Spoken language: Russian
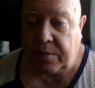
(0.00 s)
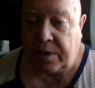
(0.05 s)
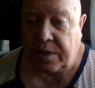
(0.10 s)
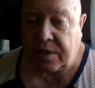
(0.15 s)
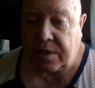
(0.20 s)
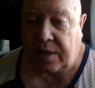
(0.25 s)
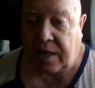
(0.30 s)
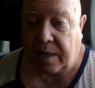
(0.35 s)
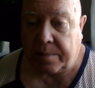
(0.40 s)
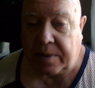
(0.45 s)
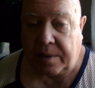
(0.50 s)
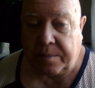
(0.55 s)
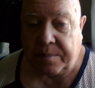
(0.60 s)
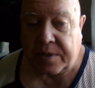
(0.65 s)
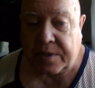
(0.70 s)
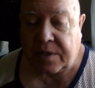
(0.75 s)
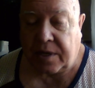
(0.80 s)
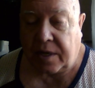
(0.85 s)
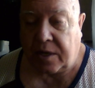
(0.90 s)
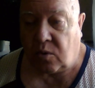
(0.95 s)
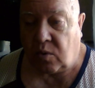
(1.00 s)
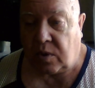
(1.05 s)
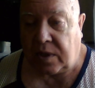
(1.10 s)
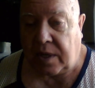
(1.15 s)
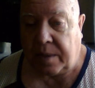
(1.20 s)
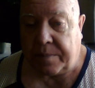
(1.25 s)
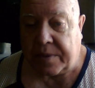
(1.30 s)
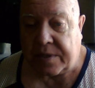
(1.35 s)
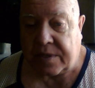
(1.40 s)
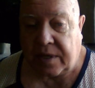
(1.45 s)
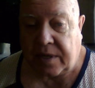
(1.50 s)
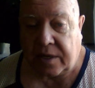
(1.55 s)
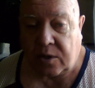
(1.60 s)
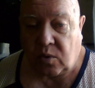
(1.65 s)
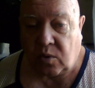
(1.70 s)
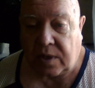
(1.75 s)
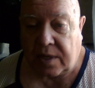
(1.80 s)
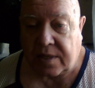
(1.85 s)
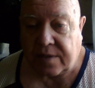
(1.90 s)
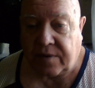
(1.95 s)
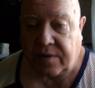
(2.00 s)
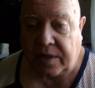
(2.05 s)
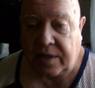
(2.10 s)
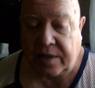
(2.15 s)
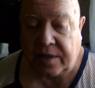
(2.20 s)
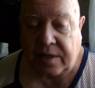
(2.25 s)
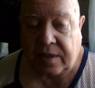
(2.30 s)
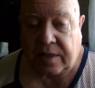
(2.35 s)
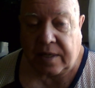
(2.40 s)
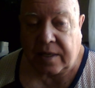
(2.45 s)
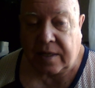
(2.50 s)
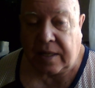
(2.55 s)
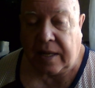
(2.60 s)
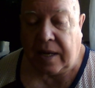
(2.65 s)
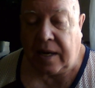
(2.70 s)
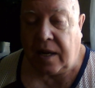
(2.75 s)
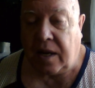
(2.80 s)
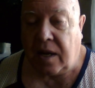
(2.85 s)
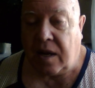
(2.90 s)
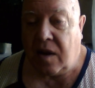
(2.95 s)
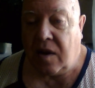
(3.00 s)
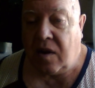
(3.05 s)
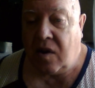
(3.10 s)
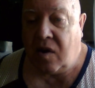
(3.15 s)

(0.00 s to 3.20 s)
есть, как мне писать, куда писать, куда звонить и так далее.